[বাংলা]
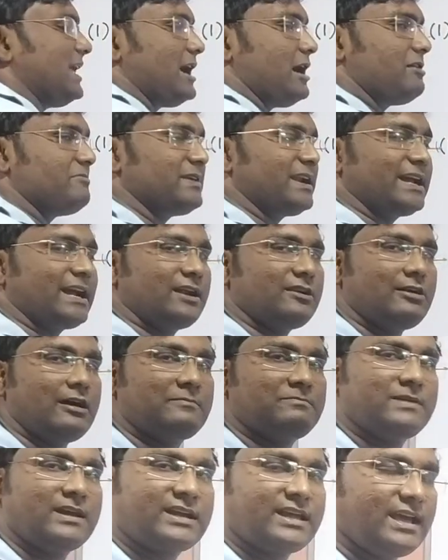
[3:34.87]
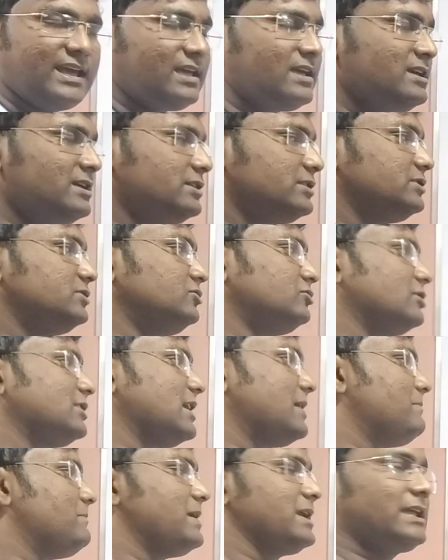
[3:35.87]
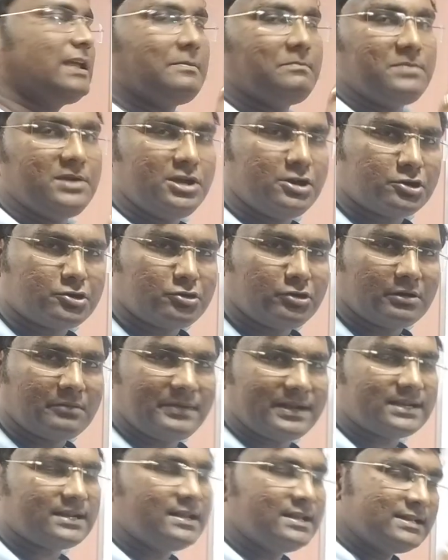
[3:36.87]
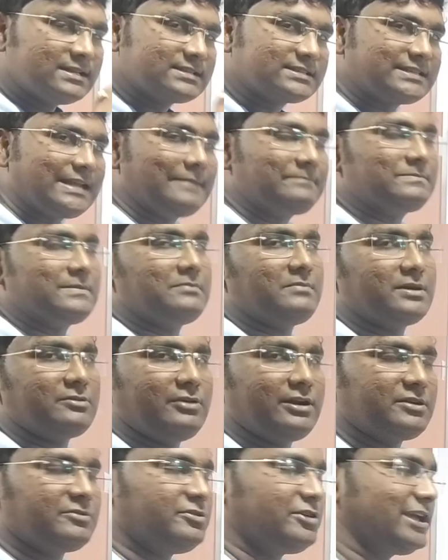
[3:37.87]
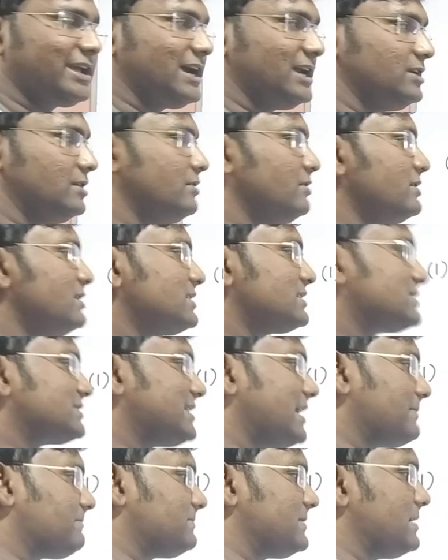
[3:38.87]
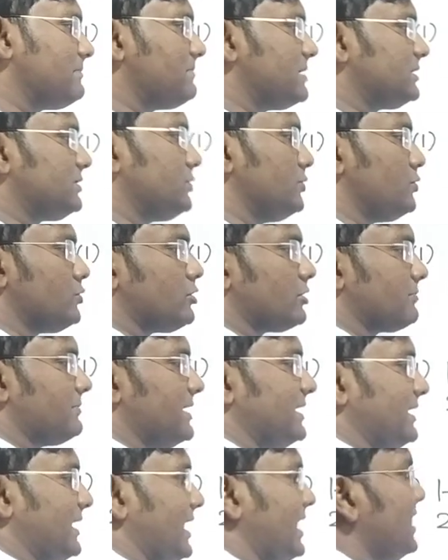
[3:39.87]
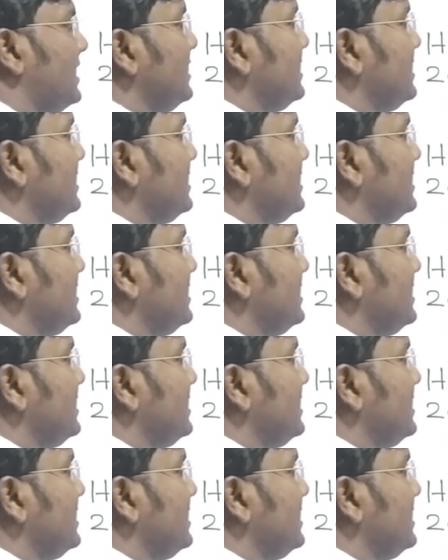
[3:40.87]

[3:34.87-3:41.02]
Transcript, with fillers: দেওয়া হবে না কেন আপনাকে দুটো নাম্বারকে বিয়োগ করবেন স্টেপ নাম্বার ওয়ান হয়ে গেল স্টেপ নাম্বার টু করবেন কি